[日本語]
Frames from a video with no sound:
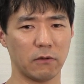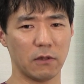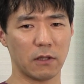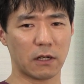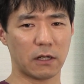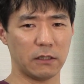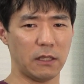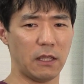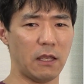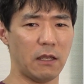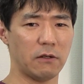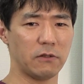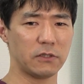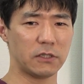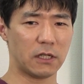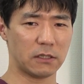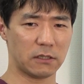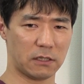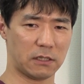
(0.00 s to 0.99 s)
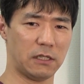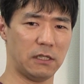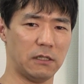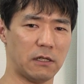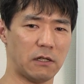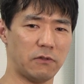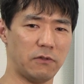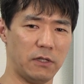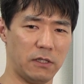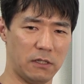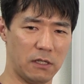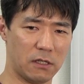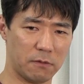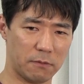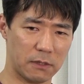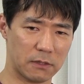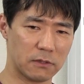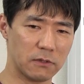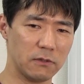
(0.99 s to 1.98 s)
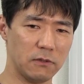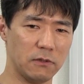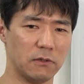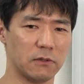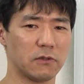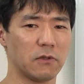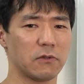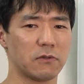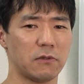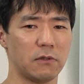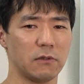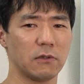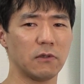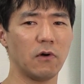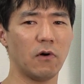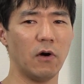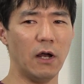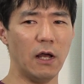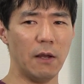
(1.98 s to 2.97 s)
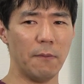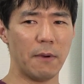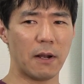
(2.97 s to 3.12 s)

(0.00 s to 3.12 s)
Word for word: の中でぐちゃぐちゃ菌が増えていきますそうすると、